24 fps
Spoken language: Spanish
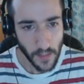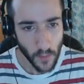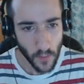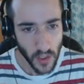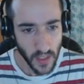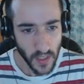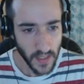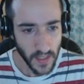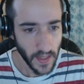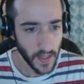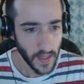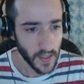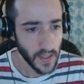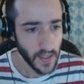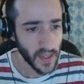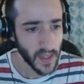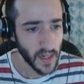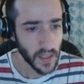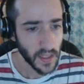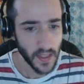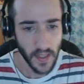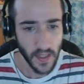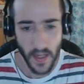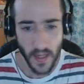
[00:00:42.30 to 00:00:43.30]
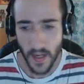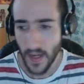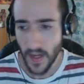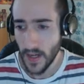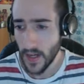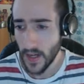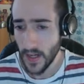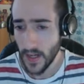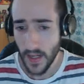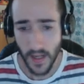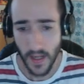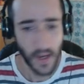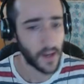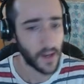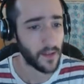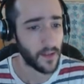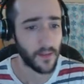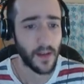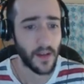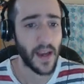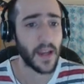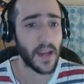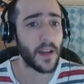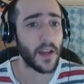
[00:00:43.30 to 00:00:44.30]
esta de aquí, que ni
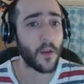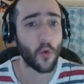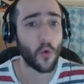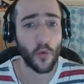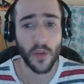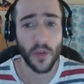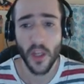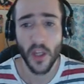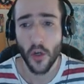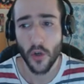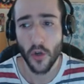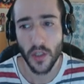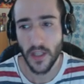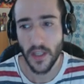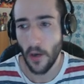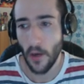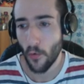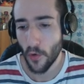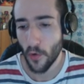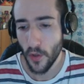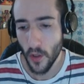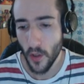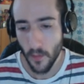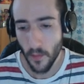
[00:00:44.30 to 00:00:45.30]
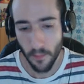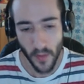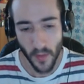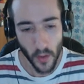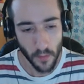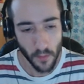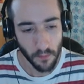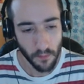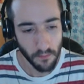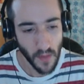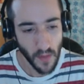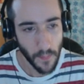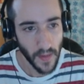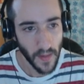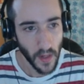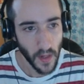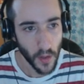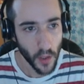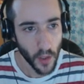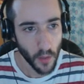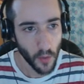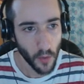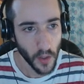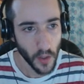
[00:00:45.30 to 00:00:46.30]
siquiera hay ningún dinosaurio, pero me
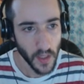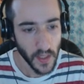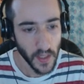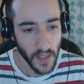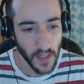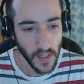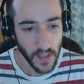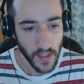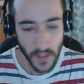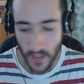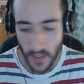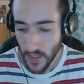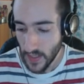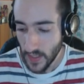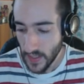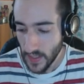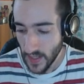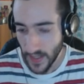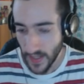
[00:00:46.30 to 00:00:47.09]
pareció bonita, ya que